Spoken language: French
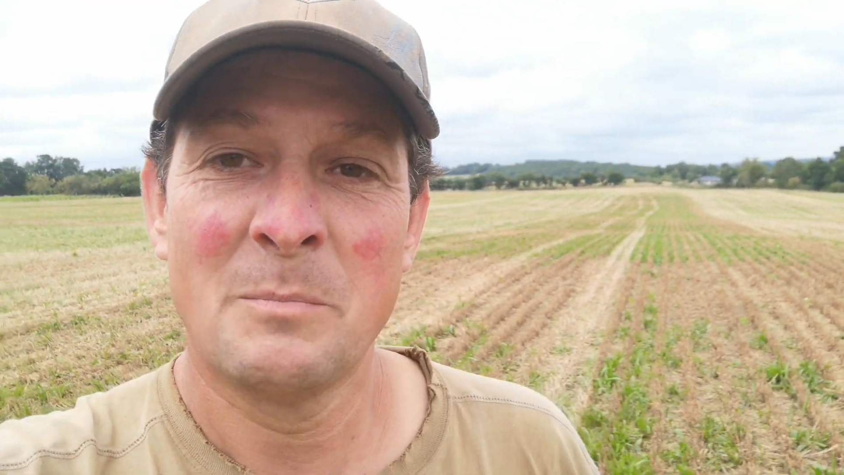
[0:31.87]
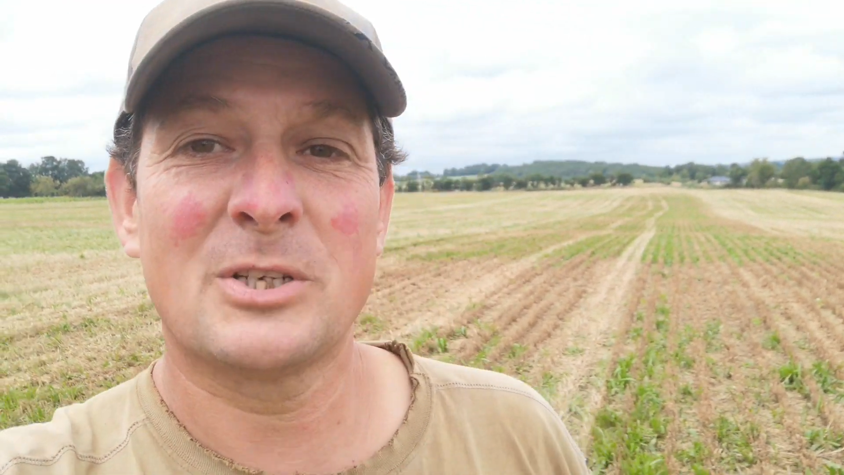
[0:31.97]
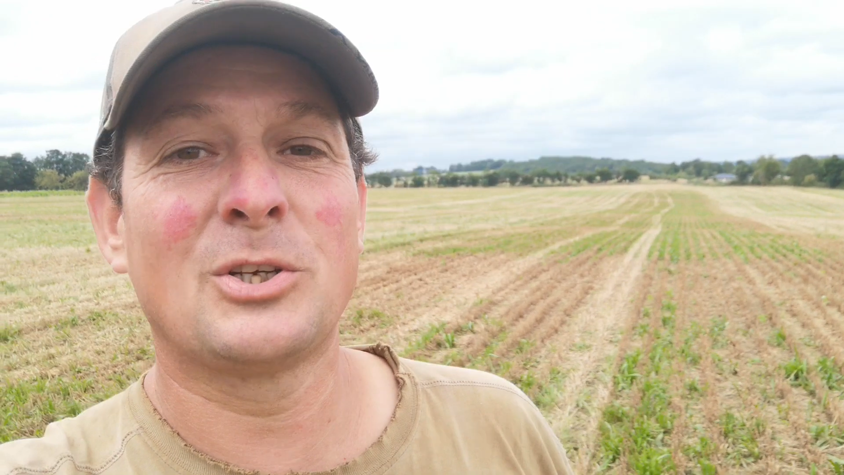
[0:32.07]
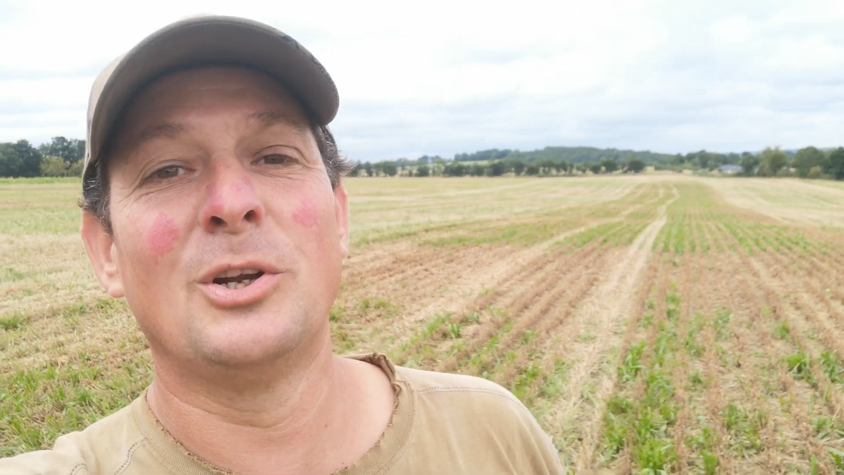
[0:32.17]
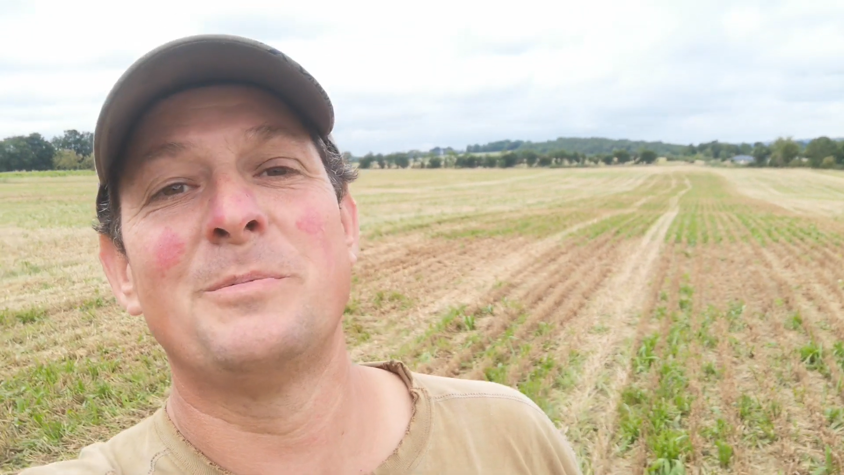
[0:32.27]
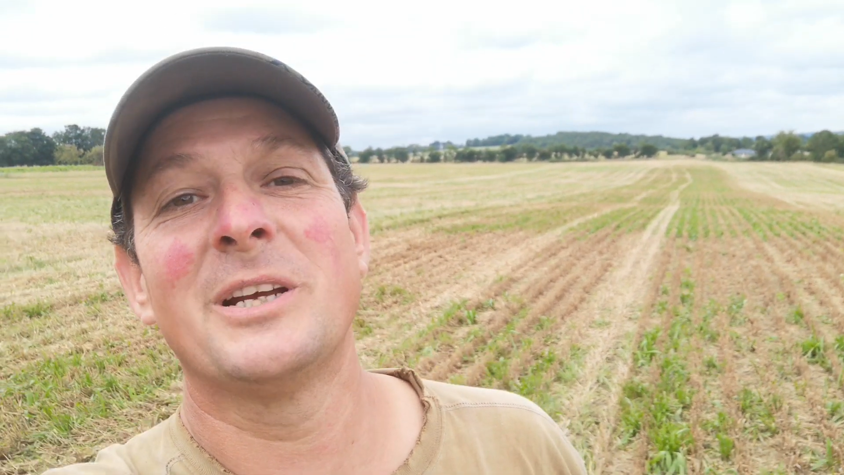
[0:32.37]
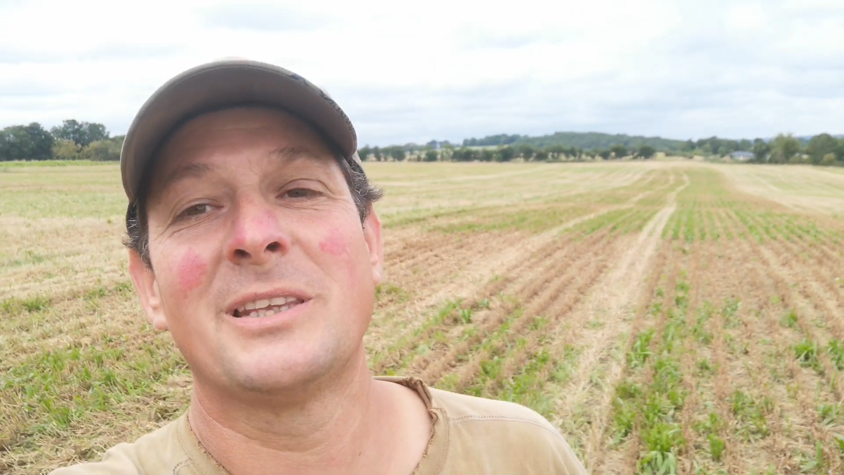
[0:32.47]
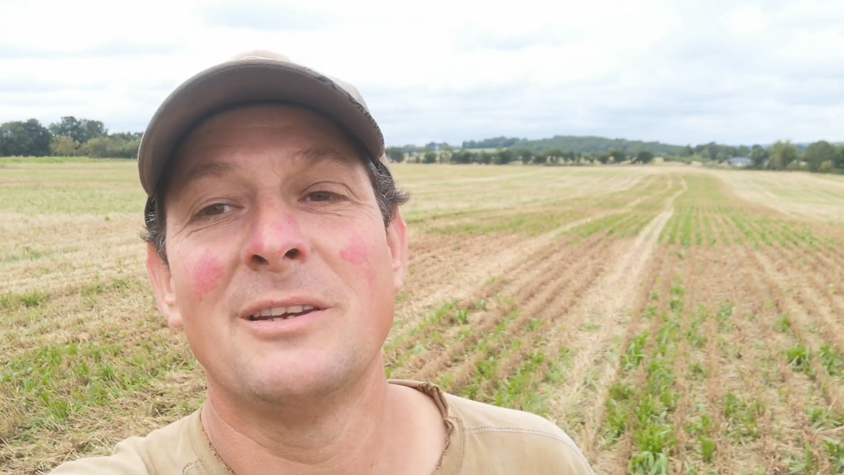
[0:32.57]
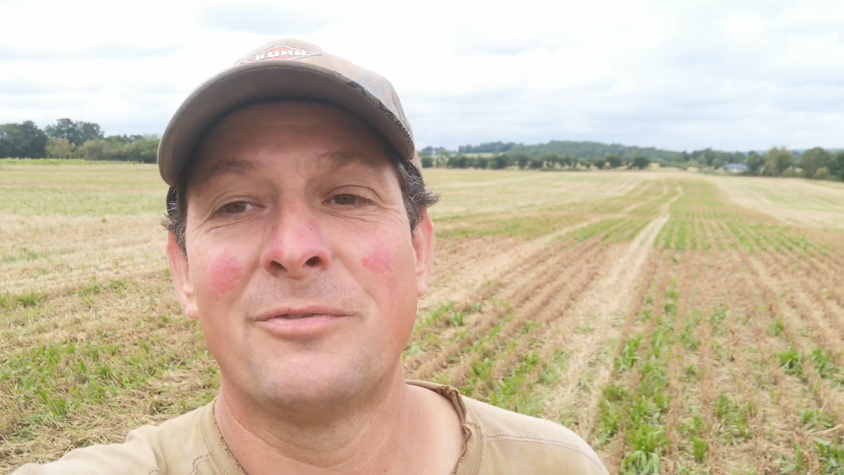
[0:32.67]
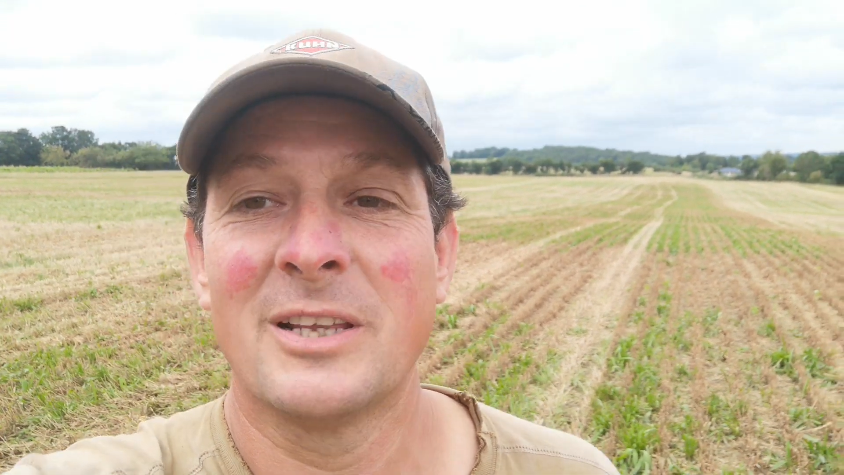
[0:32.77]
parce que
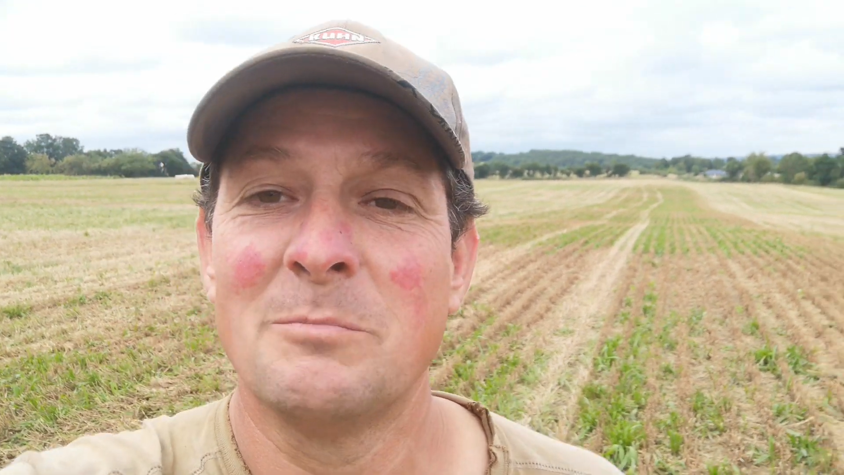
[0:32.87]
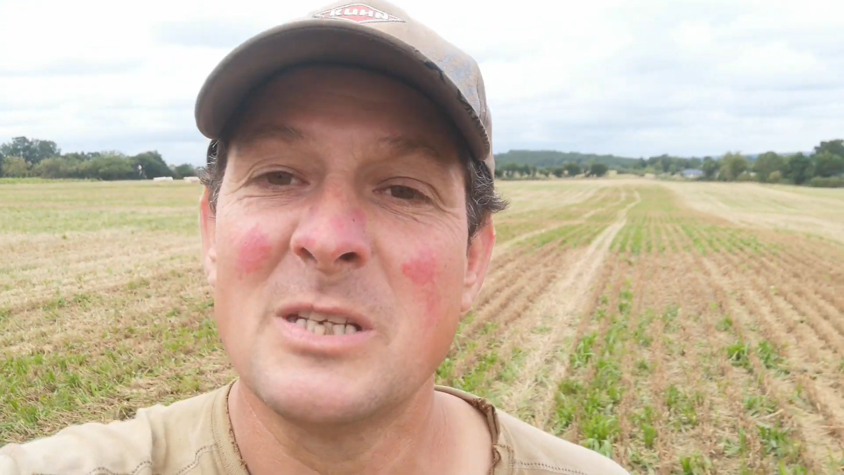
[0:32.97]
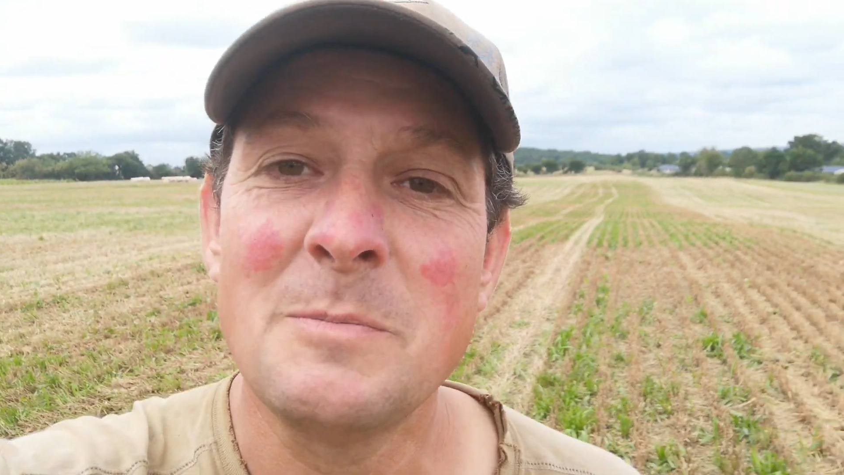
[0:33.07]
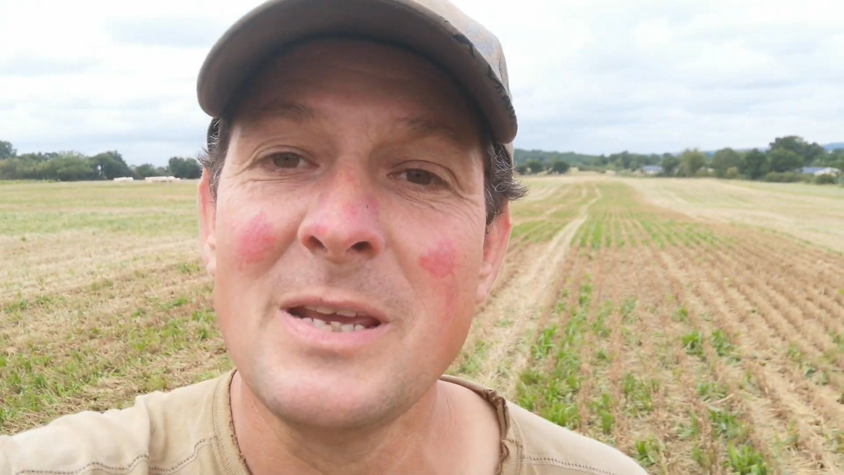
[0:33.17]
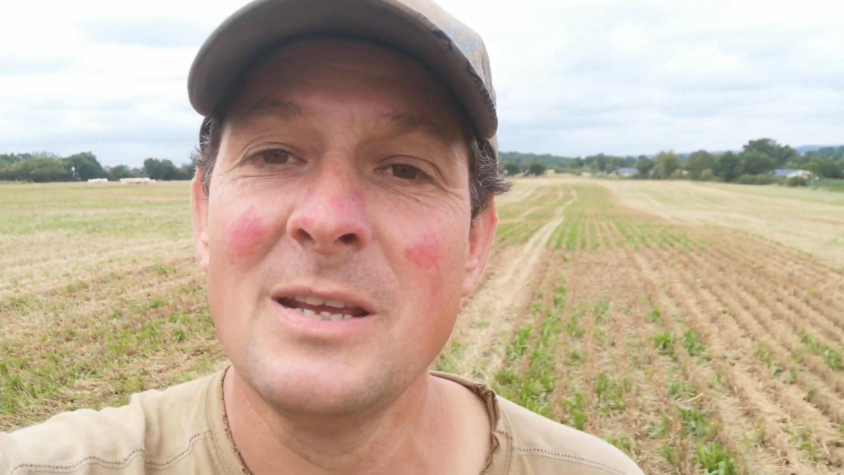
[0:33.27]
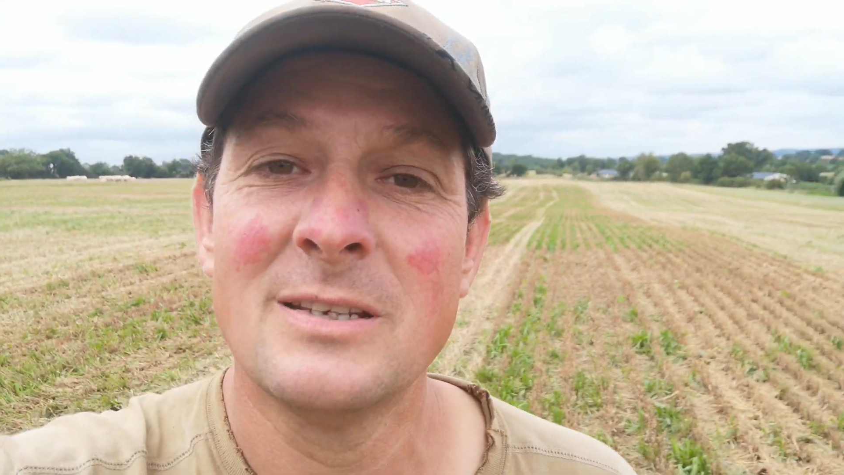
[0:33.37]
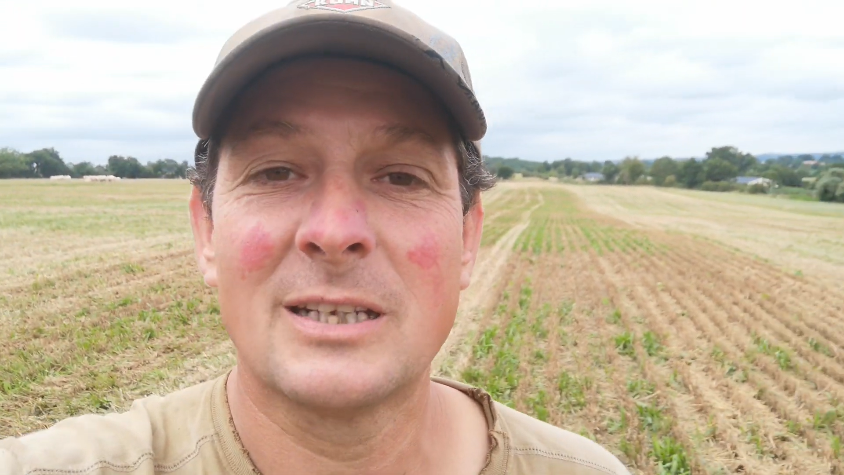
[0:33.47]
l'objectif là de mes semis,